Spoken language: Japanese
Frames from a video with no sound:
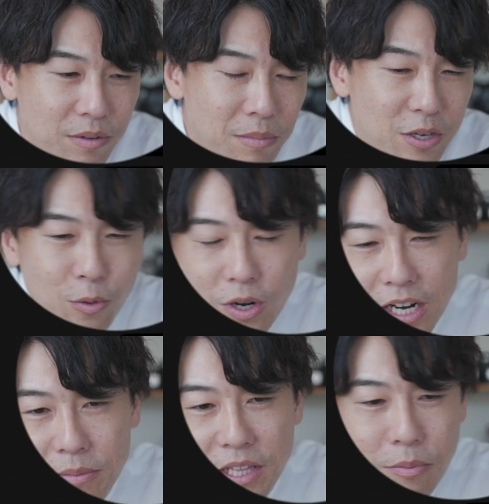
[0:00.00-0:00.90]
まあ横か
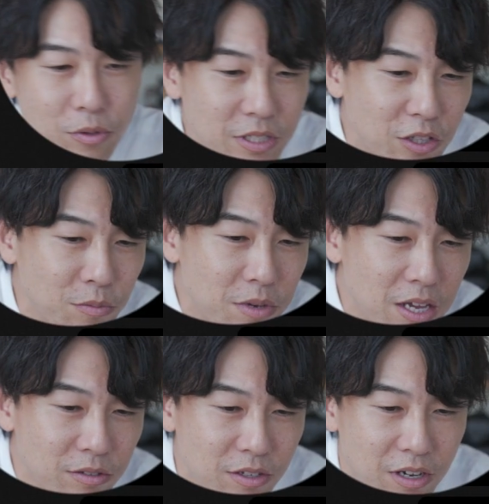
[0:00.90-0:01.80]
ら見てもちゃんと見え
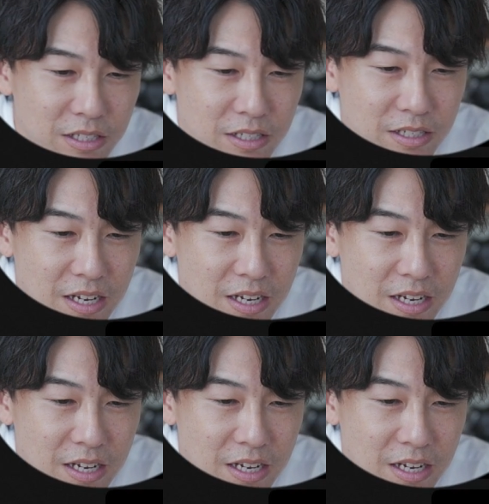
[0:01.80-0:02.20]
るっていう感じです